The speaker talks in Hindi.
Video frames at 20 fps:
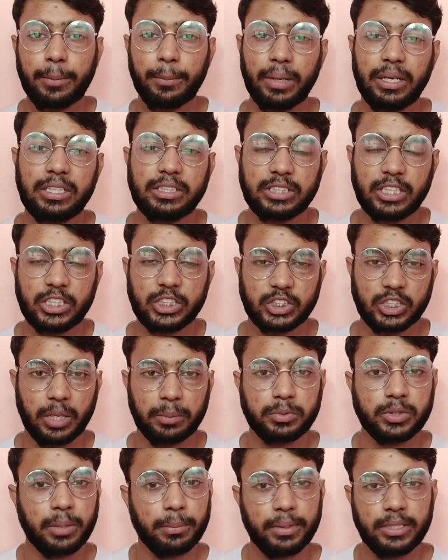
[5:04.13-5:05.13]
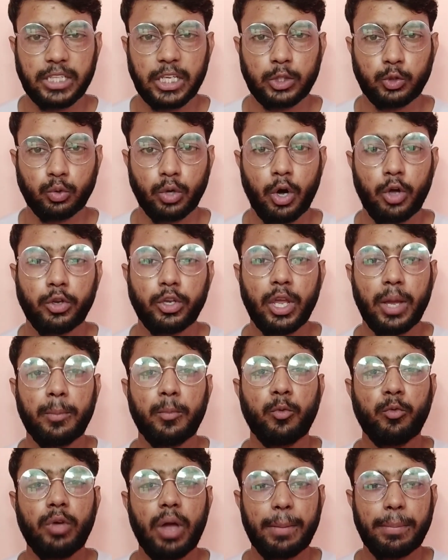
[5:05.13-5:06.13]
डिस्क्रिप्शन में दे दूंगा और ये मूवी आप
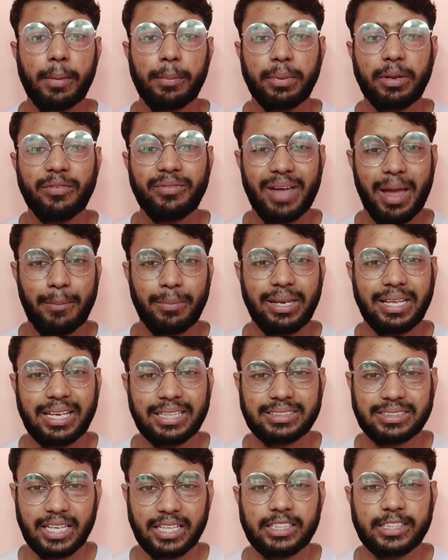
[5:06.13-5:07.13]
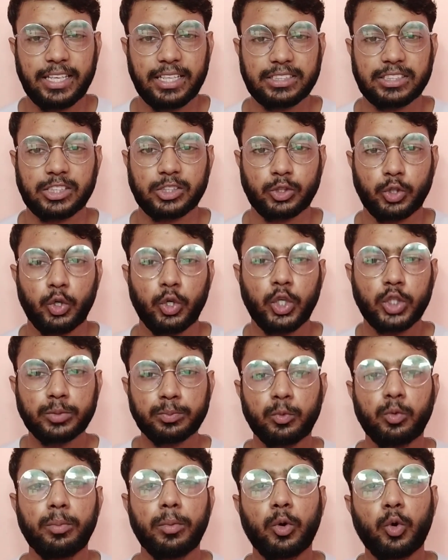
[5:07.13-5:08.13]
अपनी फैमिली के साथ देख सकते हो इस मूवी में कोई
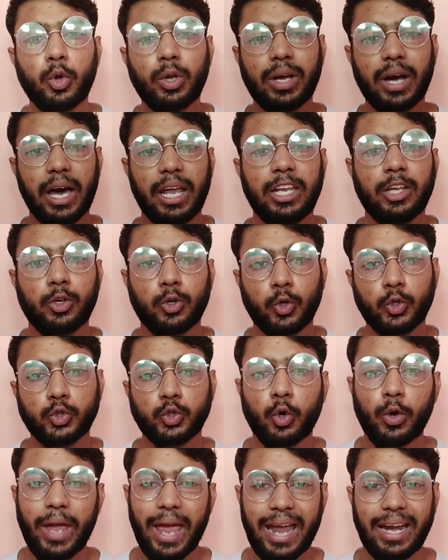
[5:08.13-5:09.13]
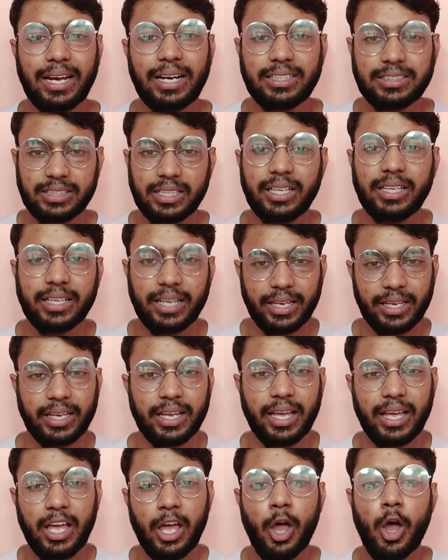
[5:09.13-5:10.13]
गाली ग्लोज कोई एडल्ट सीन नहीं है
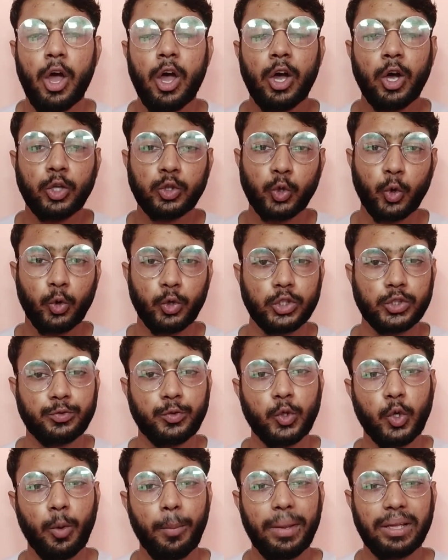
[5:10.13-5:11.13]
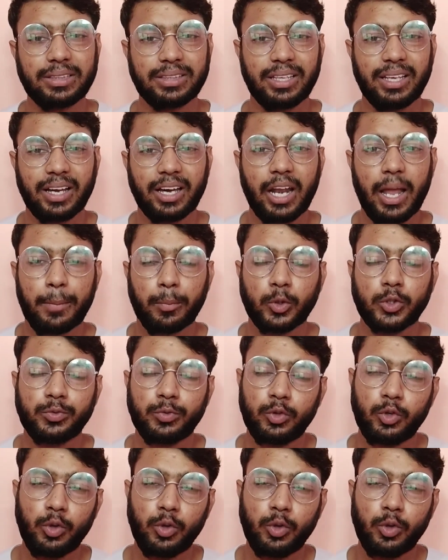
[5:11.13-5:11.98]
तो इस वीडियो में इतने अगर आपको इस वीडियो में कुछ